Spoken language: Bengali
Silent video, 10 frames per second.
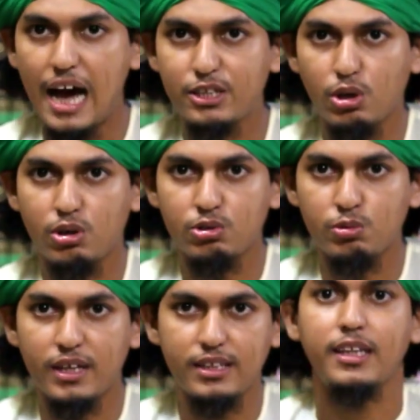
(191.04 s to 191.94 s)
আর যখন
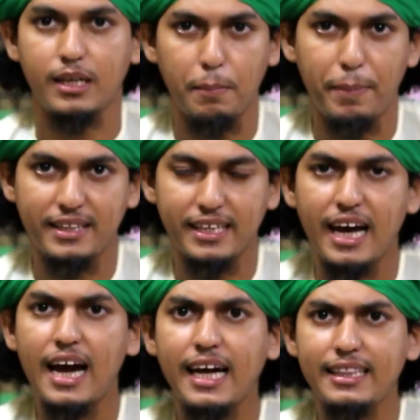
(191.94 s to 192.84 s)
তোমরা তাদেরকে
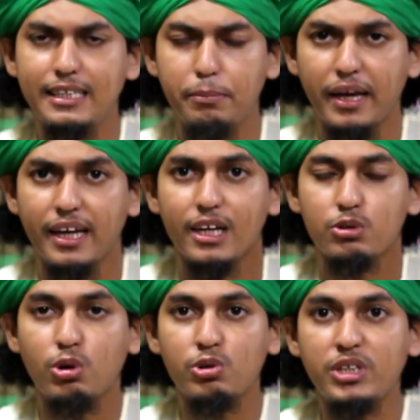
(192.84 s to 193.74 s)
বেতের আঘাত দিবে
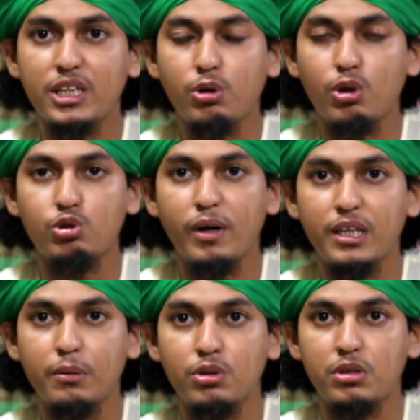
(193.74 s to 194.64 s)
তখন যাতে করে
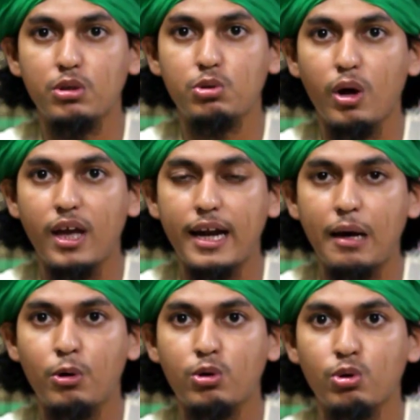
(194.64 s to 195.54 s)
তোমাদের মধ্যে দয়া
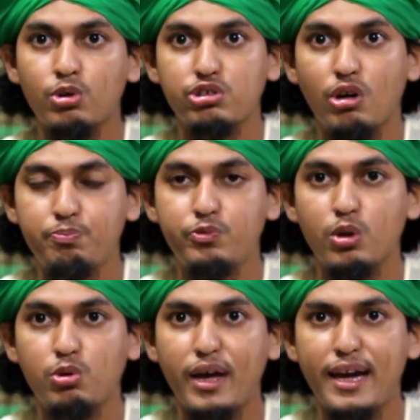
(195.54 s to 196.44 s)
নামক কোনো শব্দ
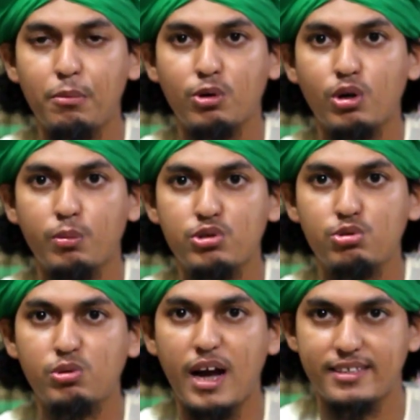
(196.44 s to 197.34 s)
দয়া নামক কোনো
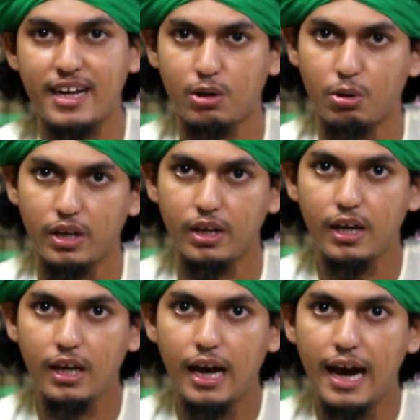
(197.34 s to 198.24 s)
বস্তু কাজ না করে
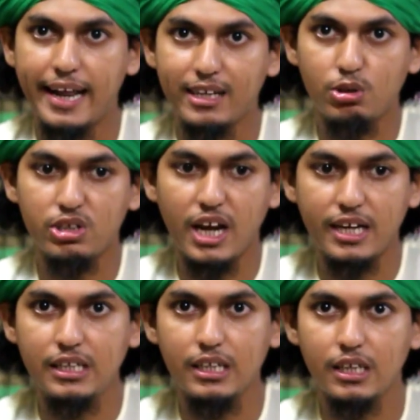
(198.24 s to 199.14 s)
আর একদল
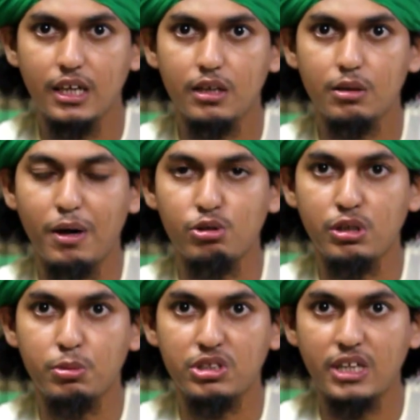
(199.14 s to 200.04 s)
সাক্ষী
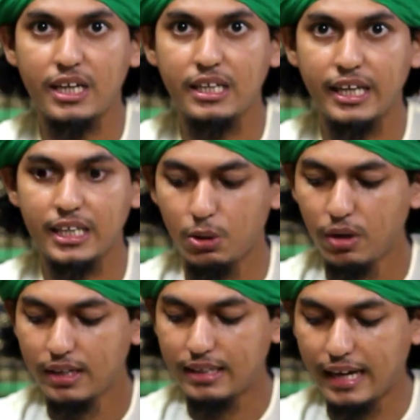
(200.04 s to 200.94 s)
মানুষের মধ্যে সাক্ষী রেখে দাও
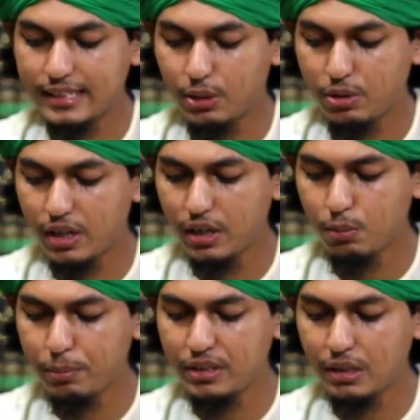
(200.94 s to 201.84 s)
তারা যেন কেড়ে
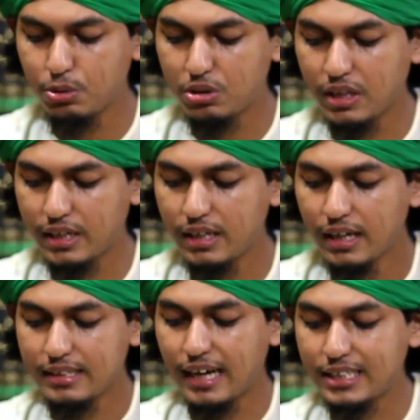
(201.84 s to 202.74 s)
মমিনদের মধ্যে থাকে
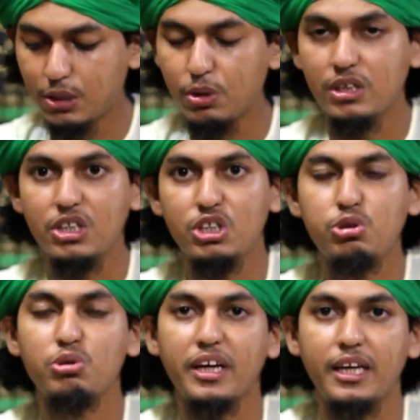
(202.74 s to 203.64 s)
তারা যেন এই
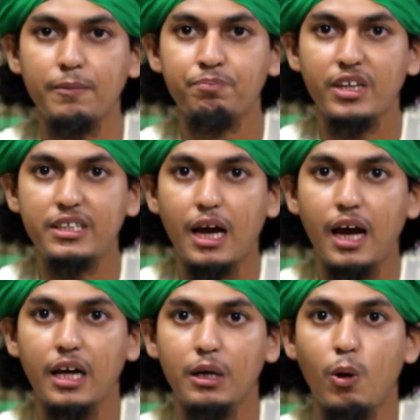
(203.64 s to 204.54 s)
দৃশ্য দেখে এটা
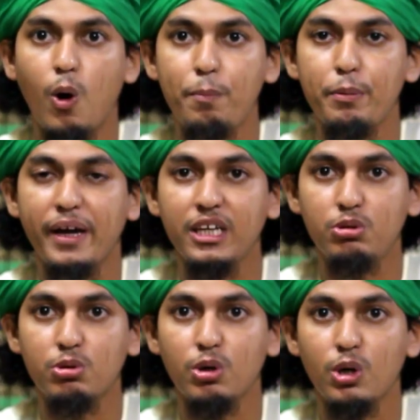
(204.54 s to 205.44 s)
অবিবাহিত